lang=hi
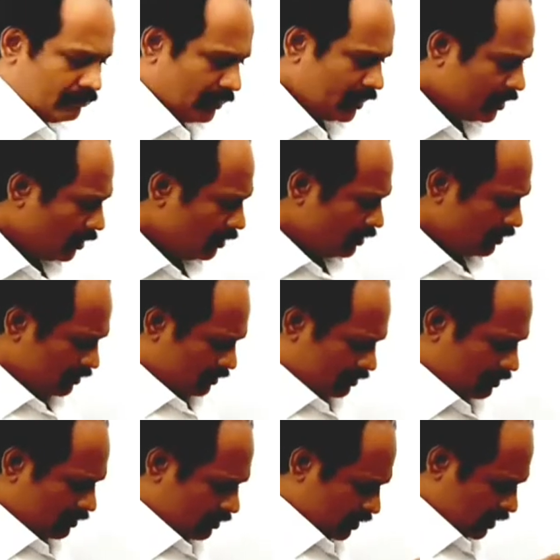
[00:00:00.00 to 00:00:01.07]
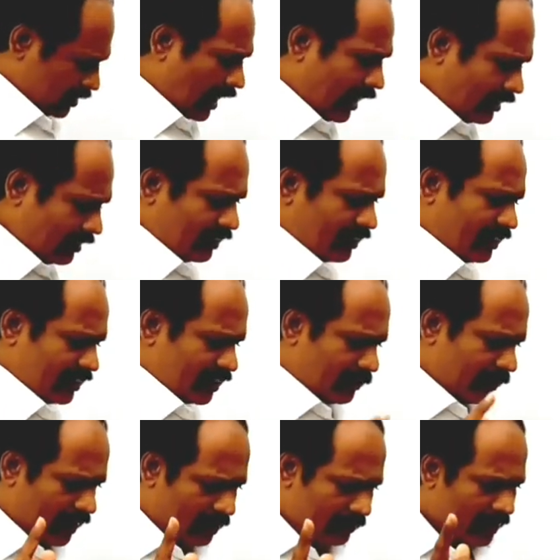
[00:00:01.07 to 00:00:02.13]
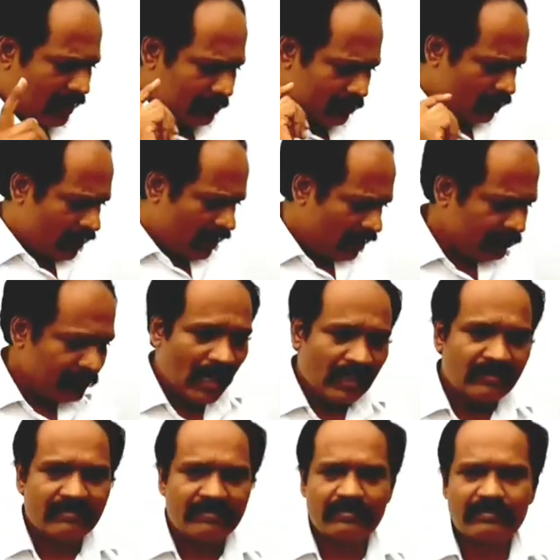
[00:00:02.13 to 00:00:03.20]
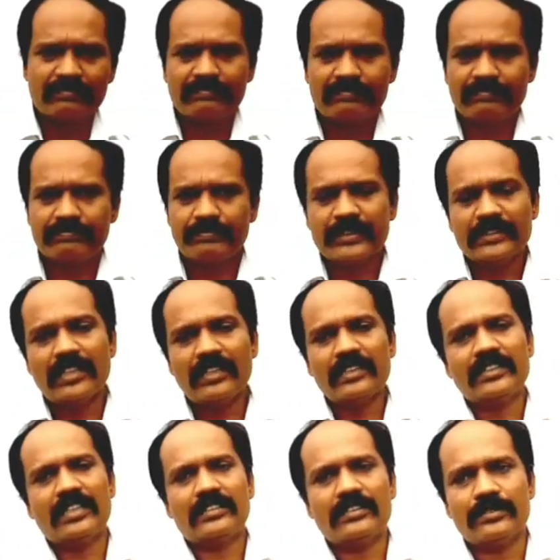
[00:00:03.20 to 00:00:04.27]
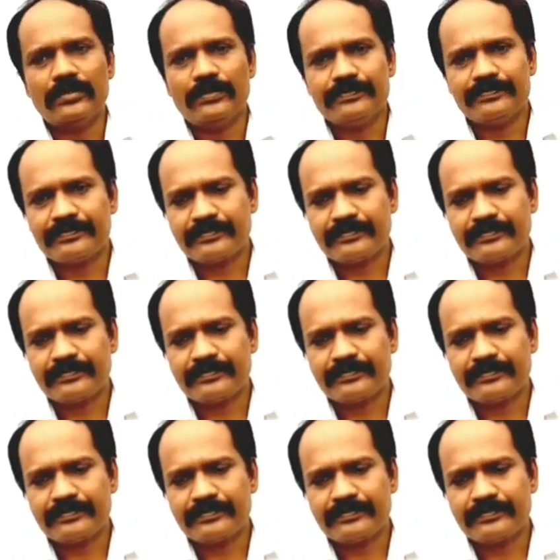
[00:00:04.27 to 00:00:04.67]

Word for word: बच्चों स्टार्ट करने से पहले मैं आपको एक बात बताना चाहता हूँ